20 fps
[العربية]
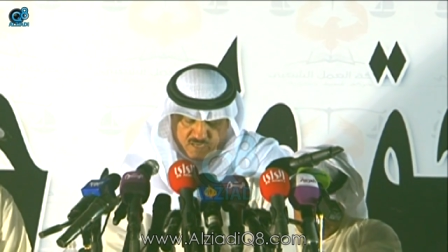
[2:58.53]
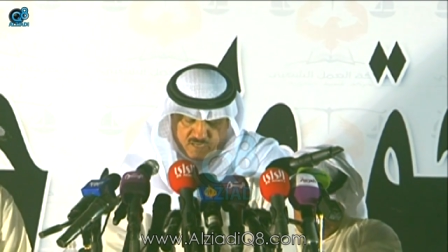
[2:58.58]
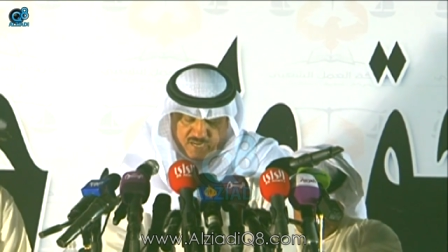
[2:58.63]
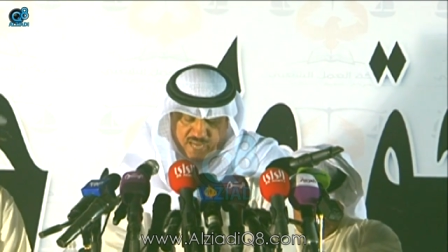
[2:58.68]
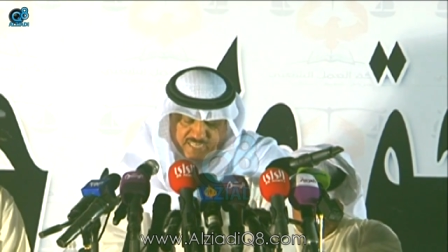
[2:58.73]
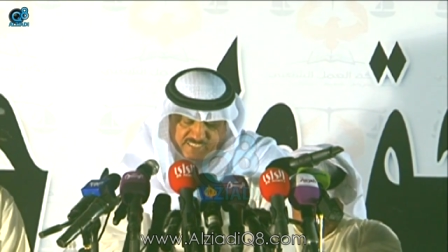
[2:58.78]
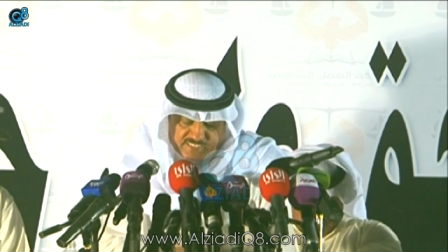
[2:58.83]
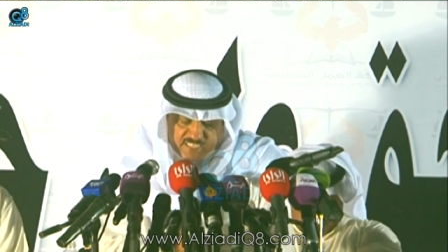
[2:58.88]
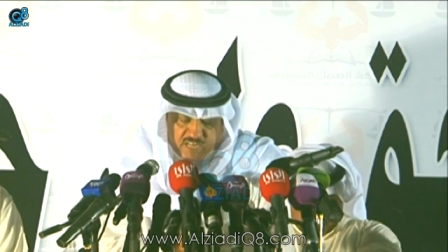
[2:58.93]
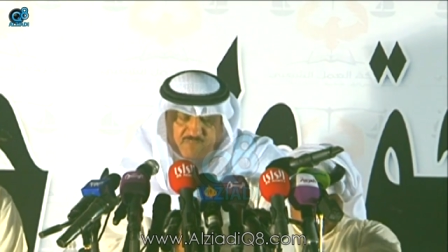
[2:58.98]

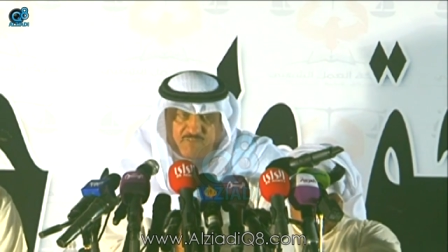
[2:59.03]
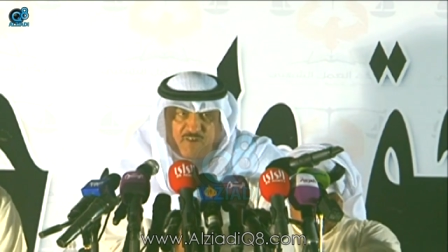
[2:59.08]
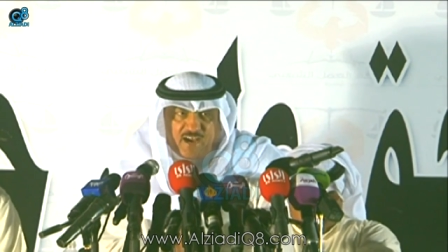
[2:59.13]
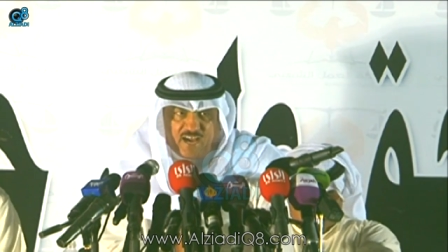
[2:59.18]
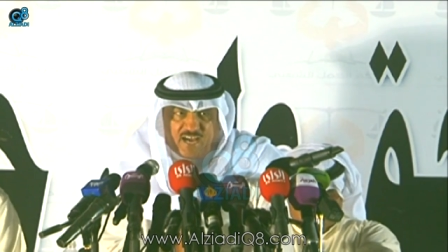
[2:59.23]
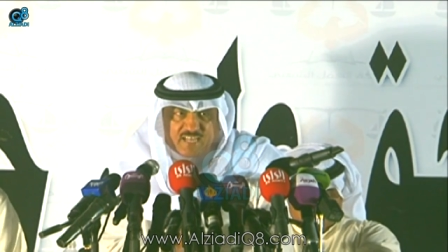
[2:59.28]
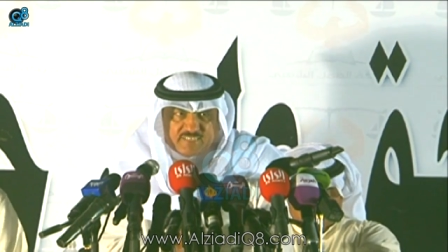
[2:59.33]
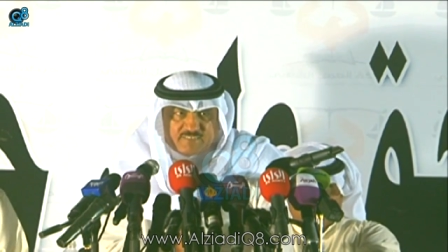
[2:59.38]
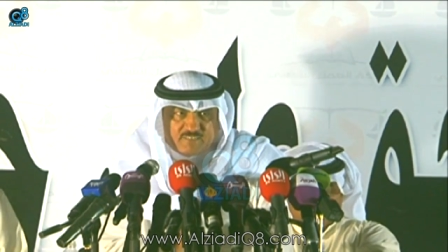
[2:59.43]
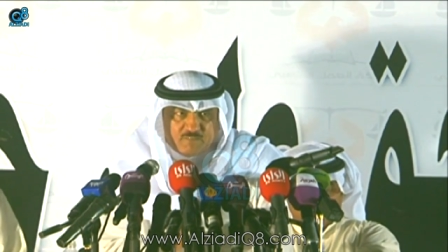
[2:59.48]
ليس
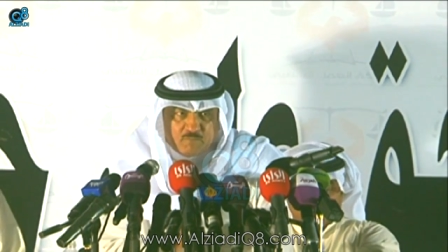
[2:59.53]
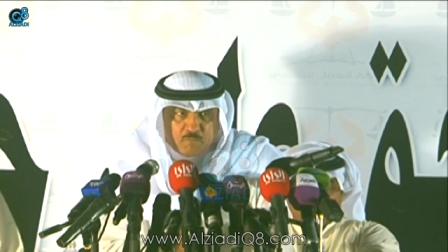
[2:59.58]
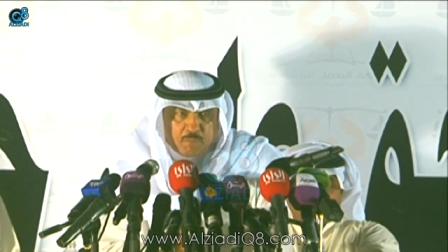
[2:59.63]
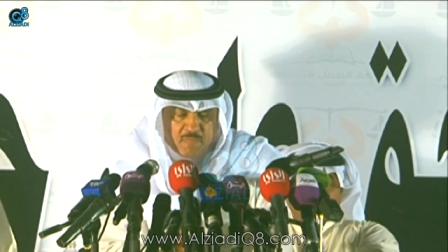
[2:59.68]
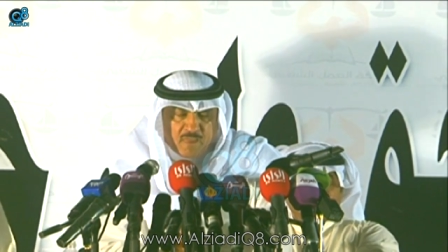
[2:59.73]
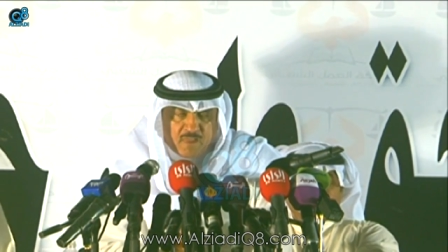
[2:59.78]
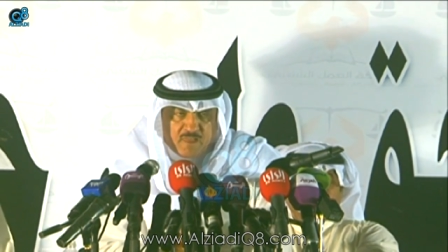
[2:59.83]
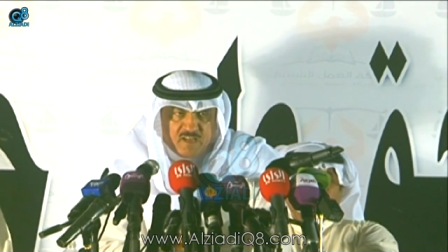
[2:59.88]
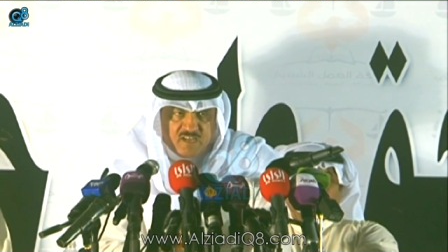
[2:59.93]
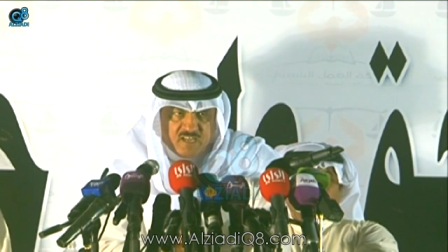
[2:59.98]
فقط
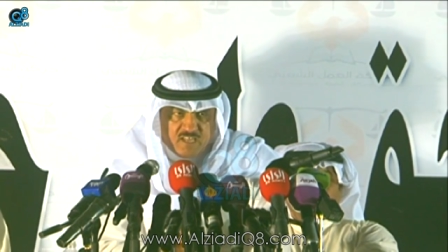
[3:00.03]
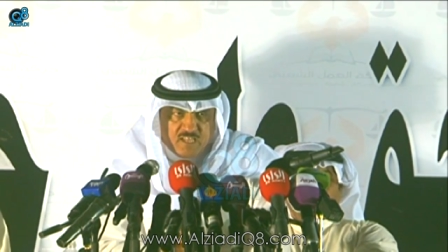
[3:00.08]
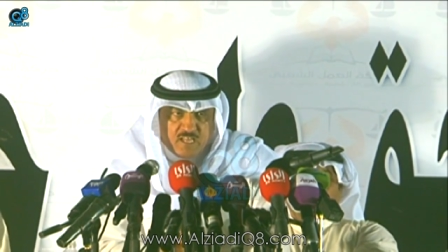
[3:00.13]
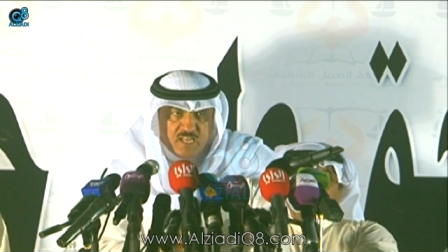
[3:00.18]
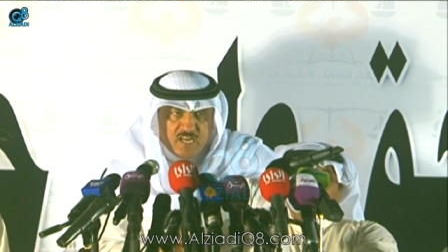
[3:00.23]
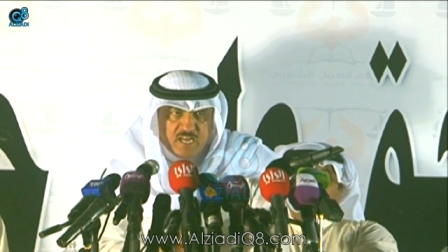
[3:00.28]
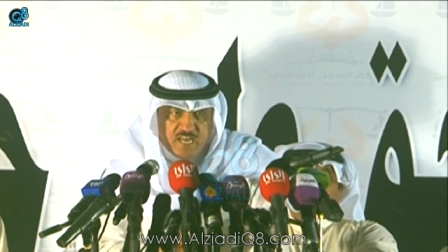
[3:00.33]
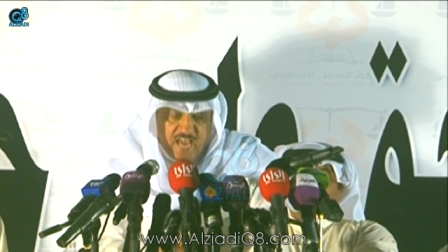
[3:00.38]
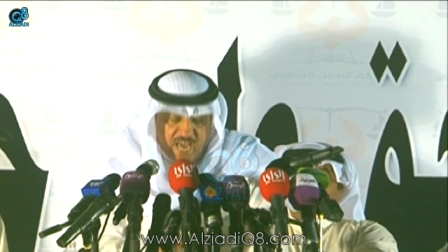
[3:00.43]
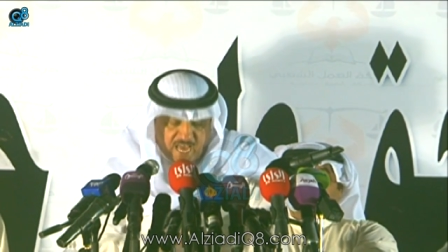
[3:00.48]

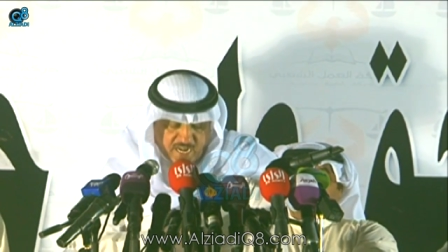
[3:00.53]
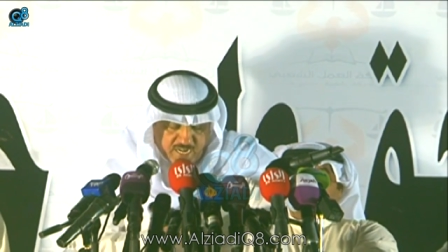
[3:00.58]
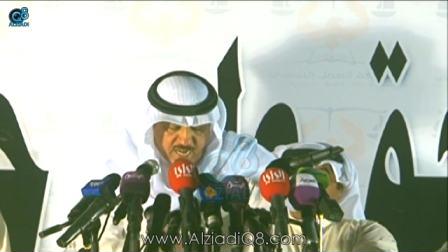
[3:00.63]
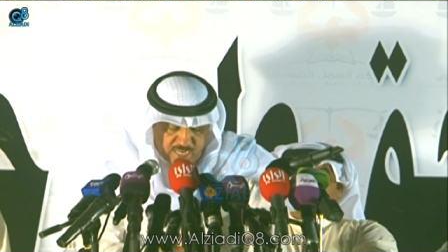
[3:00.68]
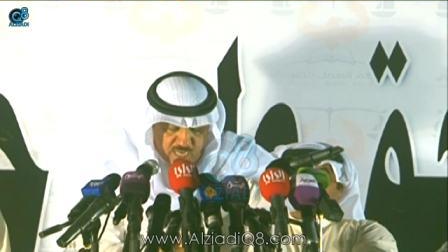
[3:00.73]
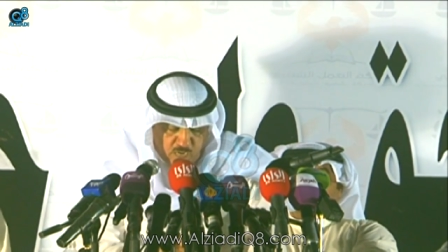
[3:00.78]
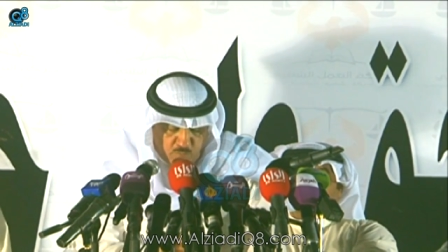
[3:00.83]
لأنك